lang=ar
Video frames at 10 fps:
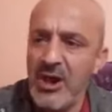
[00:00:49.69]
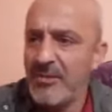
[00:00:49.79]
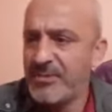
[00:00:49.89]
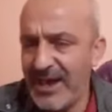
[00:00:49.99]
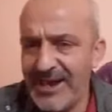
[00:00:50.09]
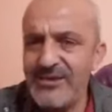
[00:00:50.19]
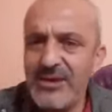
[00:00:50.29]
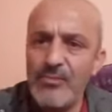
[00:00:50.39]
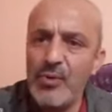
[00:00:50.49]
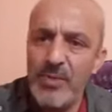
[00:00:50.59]
بصح
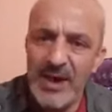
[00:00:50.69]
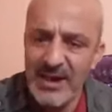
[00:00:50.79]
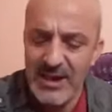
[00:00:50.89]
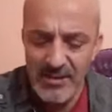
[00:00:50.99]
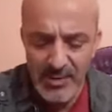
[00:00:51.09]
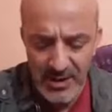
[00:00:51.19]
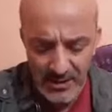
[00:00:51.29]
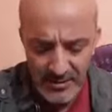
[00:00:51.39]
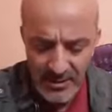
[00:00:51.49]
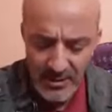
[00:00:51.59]
قدم مباراه كبيره
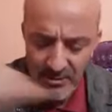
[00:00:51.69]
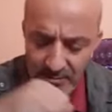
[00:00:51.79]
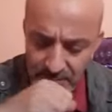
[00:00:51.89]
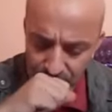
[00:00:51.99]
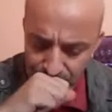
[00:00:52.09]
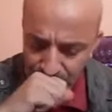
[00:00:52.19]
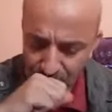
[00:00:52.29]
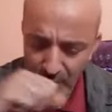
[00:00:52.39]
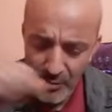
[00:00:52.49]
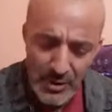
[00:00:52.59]

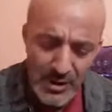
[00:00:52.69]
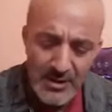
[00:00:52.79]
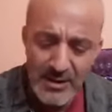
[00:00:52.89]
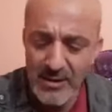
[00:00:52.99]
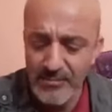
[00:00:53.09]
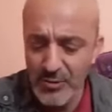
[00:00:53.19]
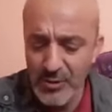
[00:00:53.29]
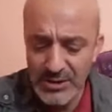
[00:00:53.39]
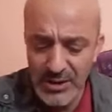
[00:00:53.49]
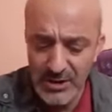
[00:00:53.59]
ولم يوجد